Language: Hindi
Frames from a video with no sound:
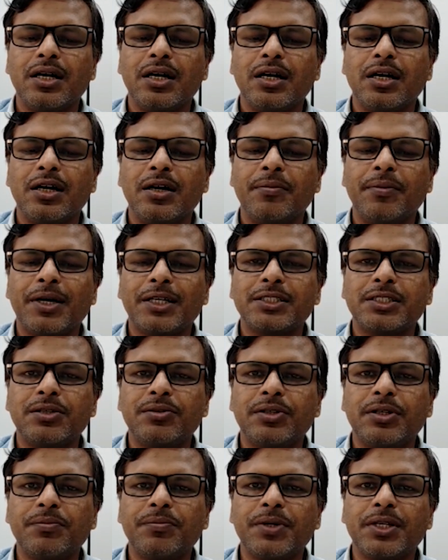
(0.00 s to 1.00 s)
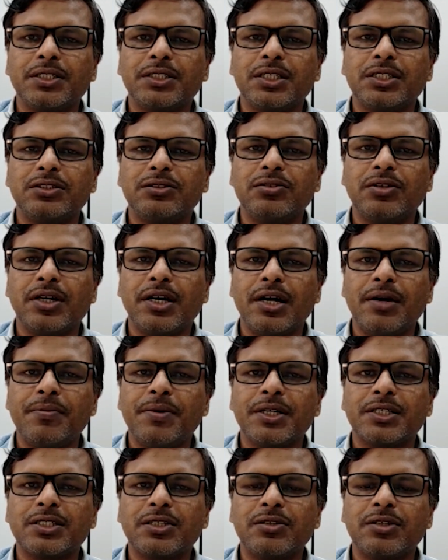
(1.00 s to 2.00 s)
मैक्सिमम टेम्परेचर जो है
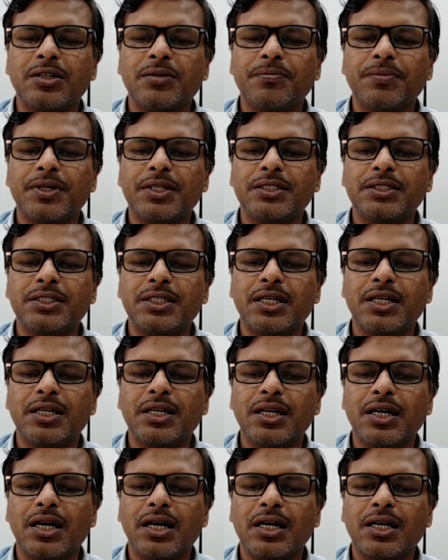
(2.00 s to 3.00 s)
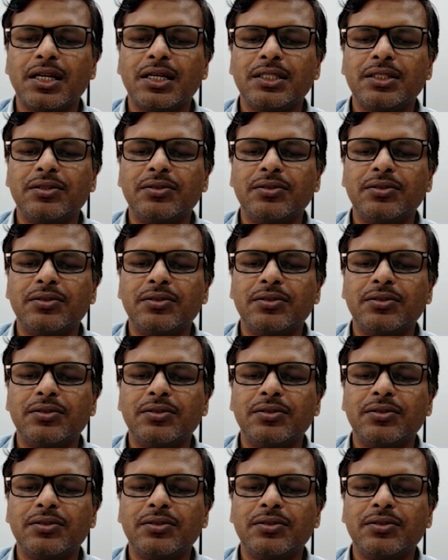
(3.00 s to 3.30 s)
मैक्सिमम टेम्परेचर अगला